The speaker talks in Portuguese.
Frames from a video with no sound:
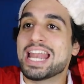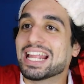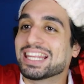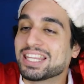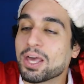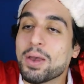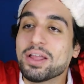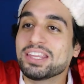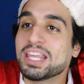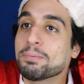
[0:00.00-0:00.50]

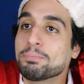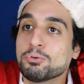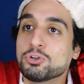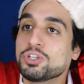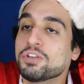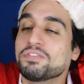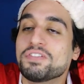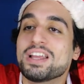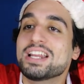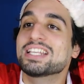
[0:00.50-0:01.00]
Natal é tempo
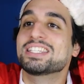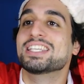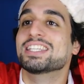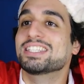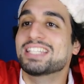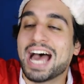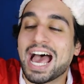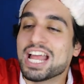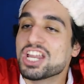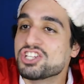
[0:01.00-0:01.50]
de
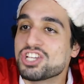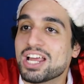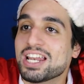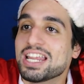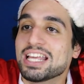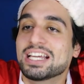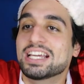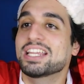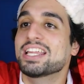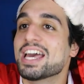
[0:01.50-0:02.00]
felicidade,
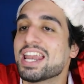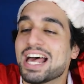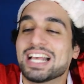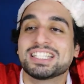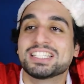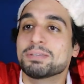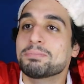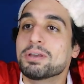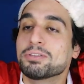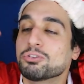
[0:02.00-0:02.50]
alegria,
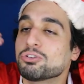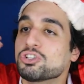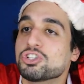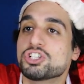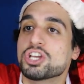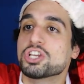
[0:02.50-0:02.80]
nascimento de